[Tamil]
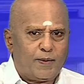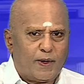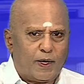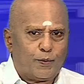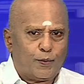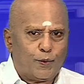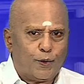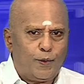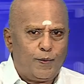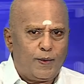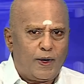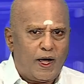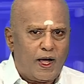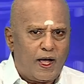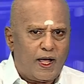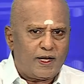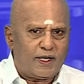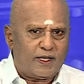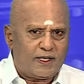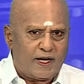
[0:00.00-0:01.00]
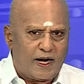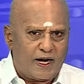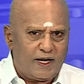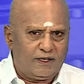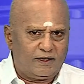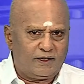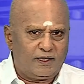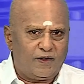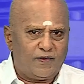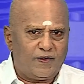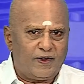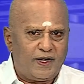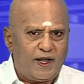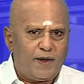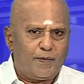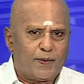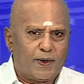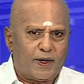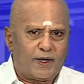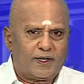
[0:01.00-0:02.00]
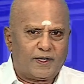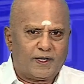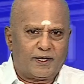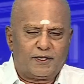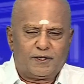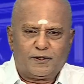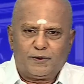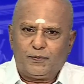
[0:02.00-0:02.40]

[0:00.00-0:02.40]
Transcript: பார்ப்போம் அதற்கு அடுத்த வரியை பாருங்கள்